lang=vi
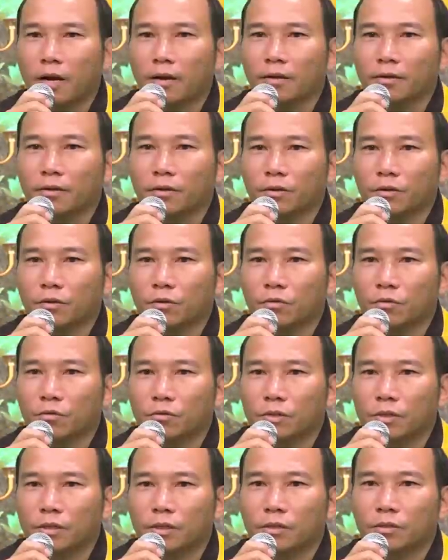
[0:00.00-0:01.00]
hay
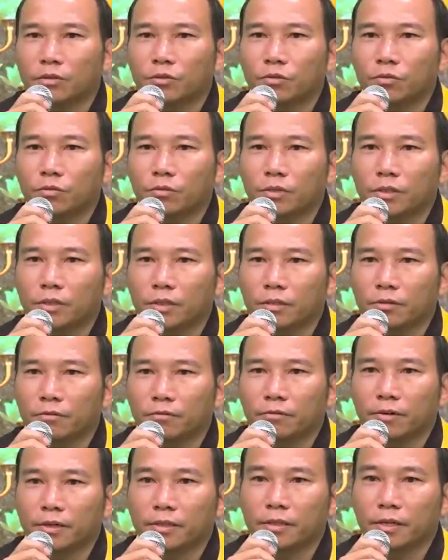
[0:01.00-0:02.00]
cũng xin chúc chị
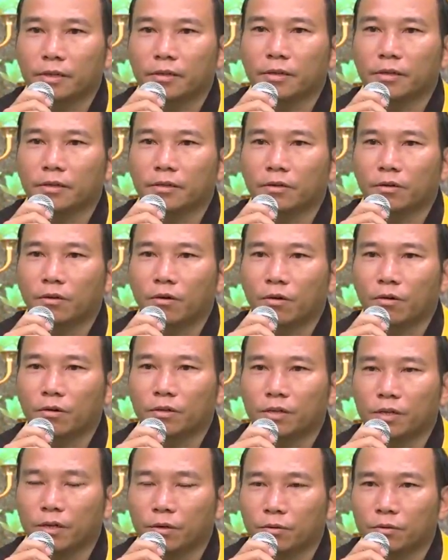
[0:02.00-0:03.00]
và gia đình có
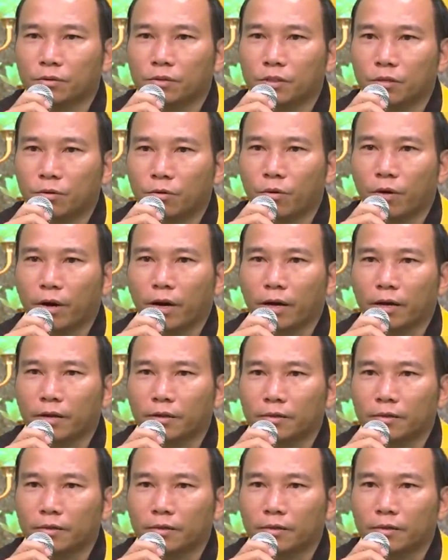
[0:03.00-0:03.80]
nhiều sức khỏe